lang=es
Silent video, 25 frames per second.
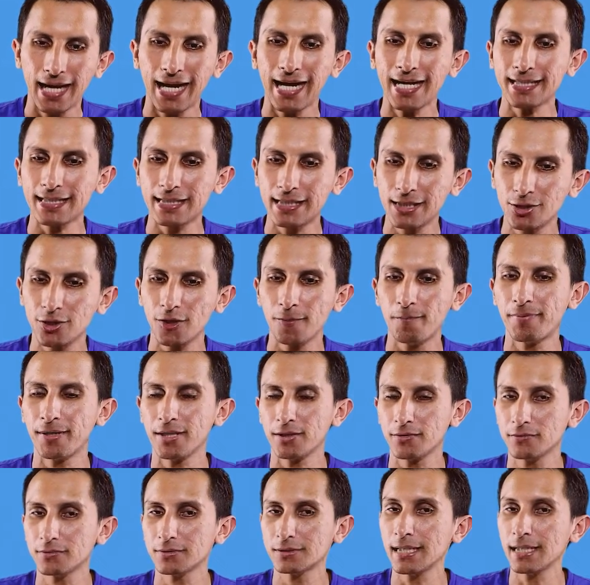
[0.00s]
Aquí nos
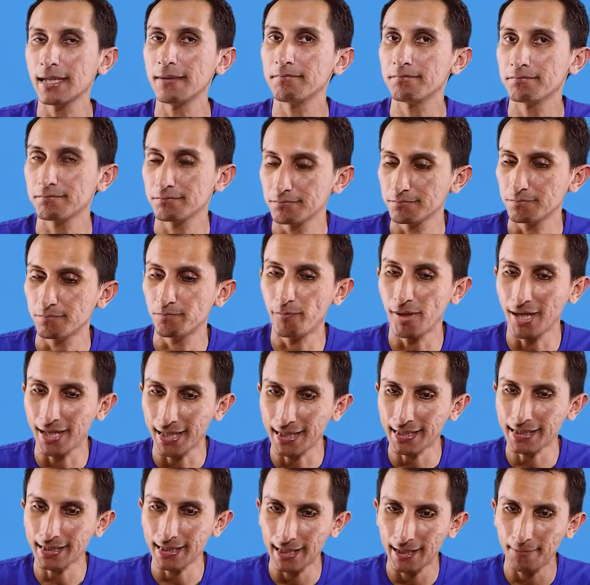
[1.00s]
pregunta
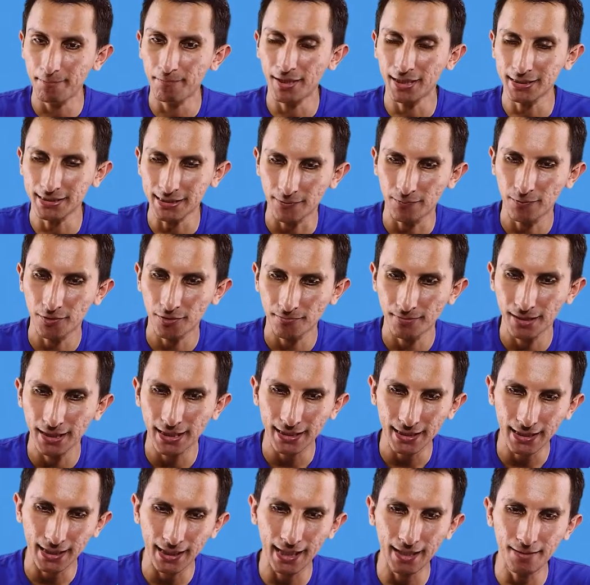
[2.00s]
para qué plataforma
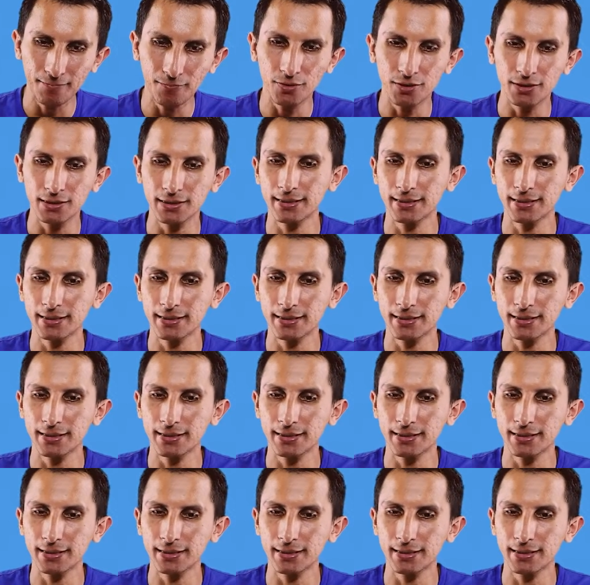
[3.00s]
la queremos.